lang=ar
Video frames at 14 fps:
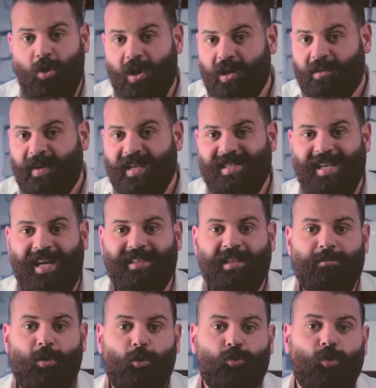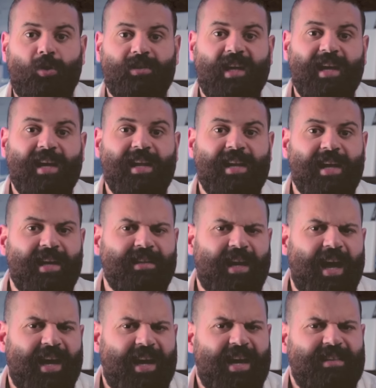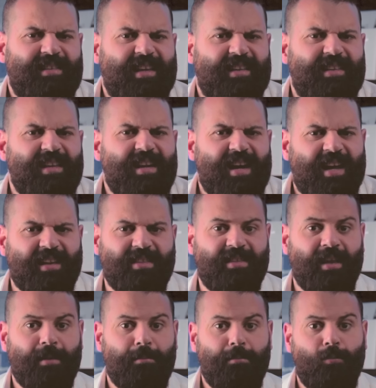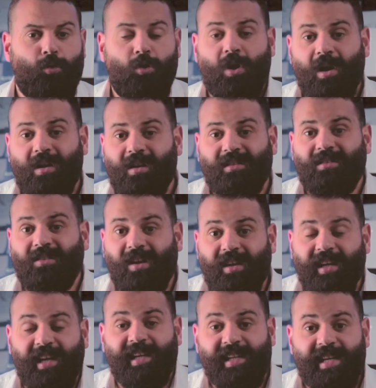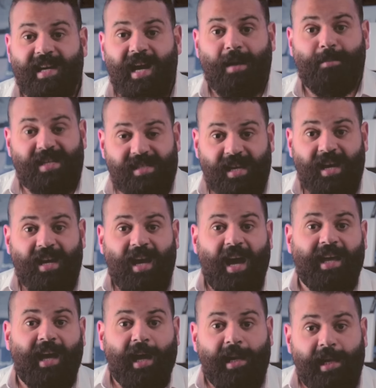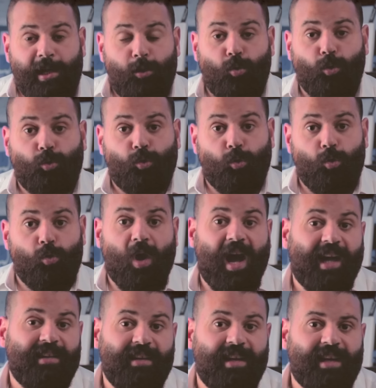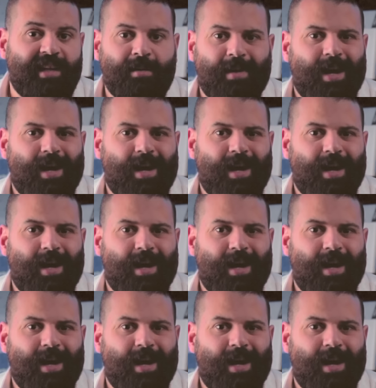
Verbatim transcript: مجرد بحثي عن الموضوع ده لقيت حاجات كتيرة جدا مجرد طرحي ليها بس هيخليكوا تقولوا عني اني